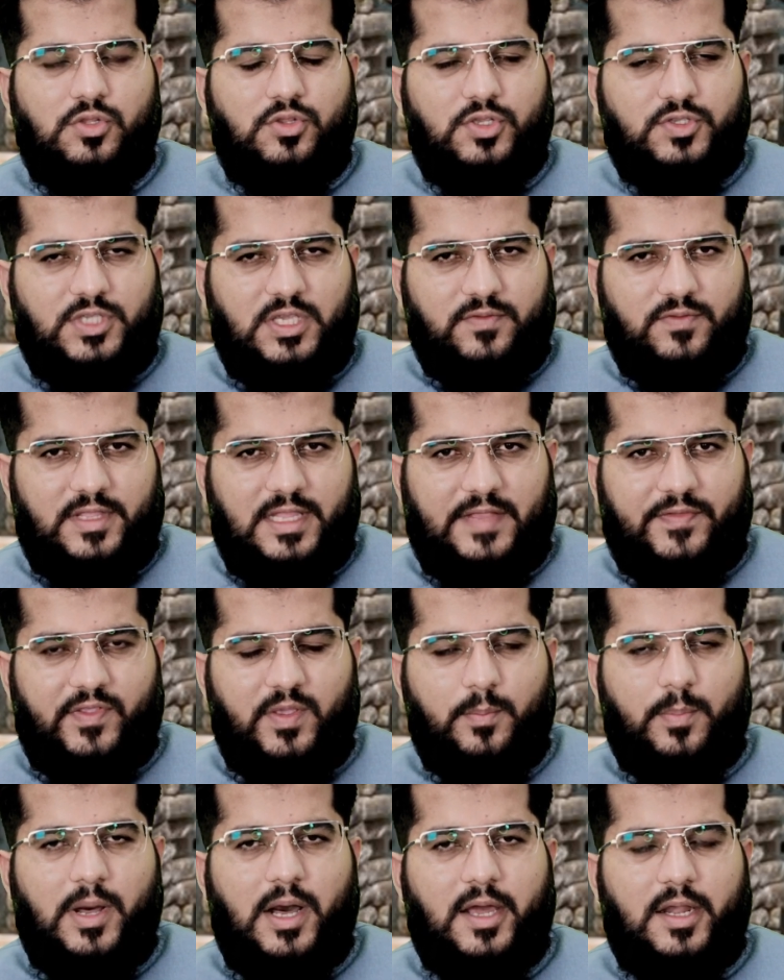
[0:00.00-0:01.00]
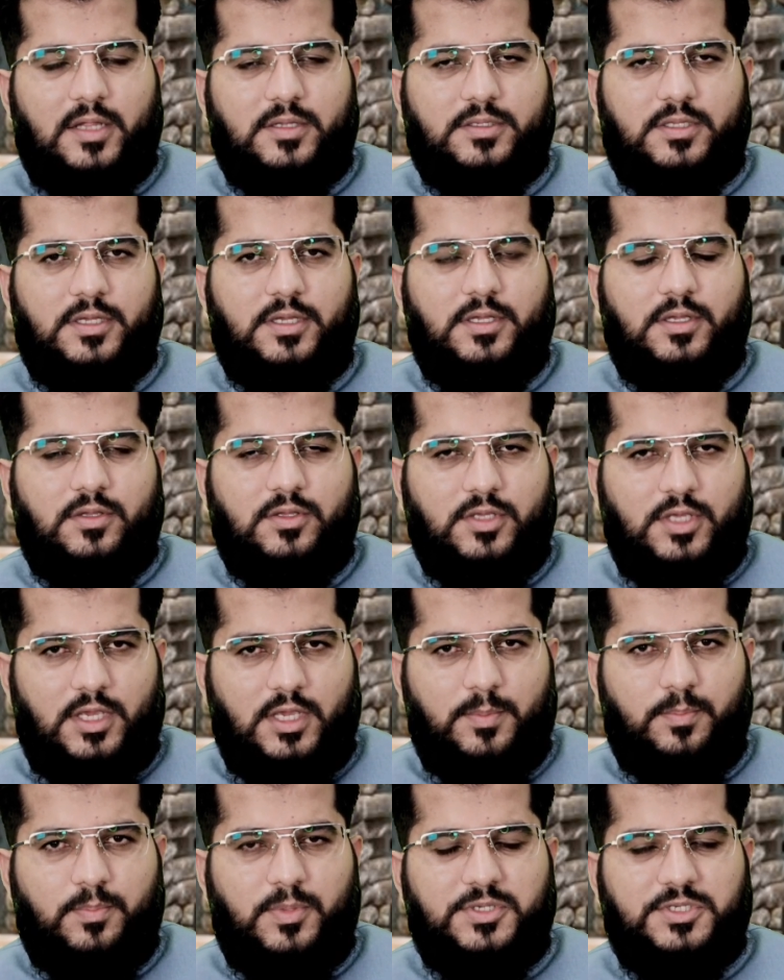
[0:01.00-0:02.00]
जिसकी वजह से भारत
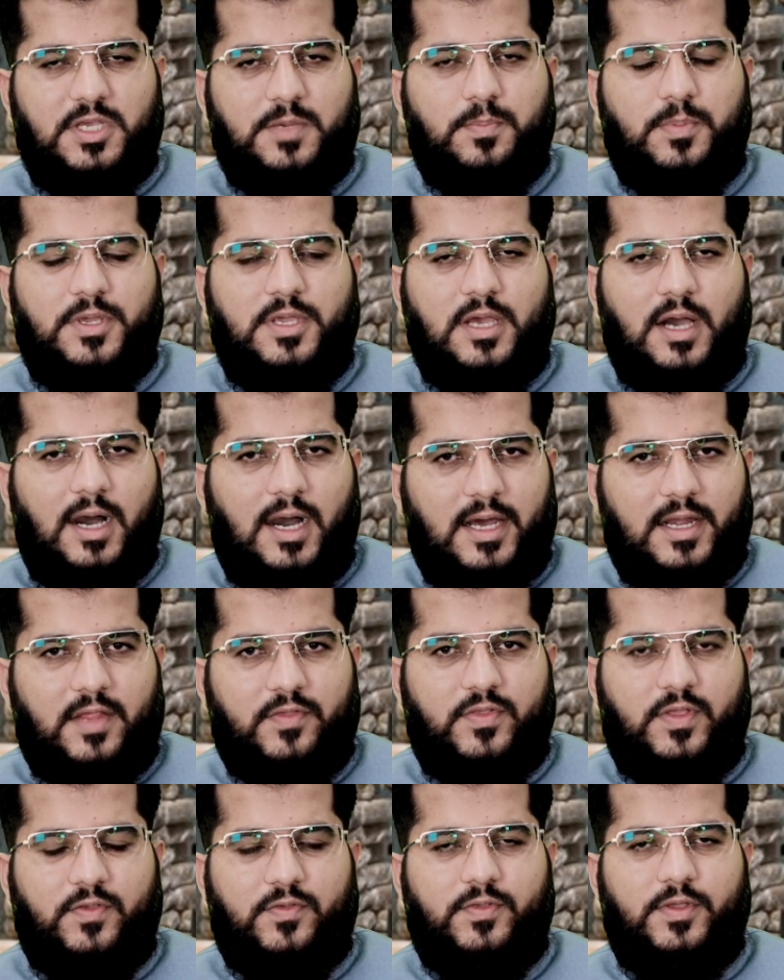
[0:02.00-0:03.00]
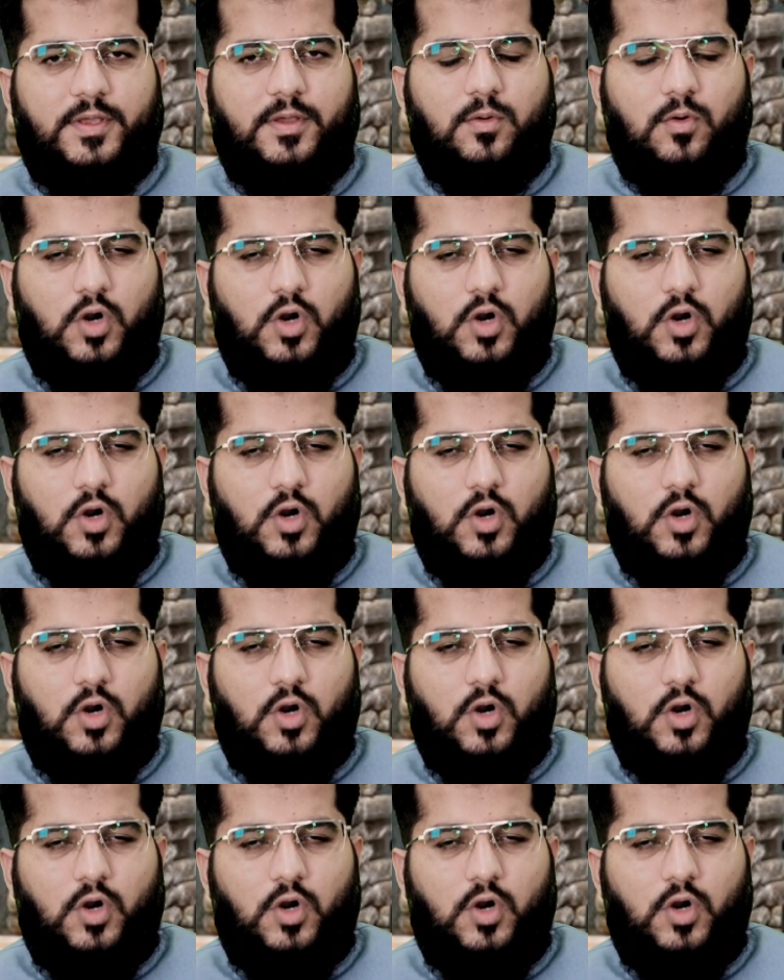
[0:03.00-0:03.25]
की बीजेपी आरएसएस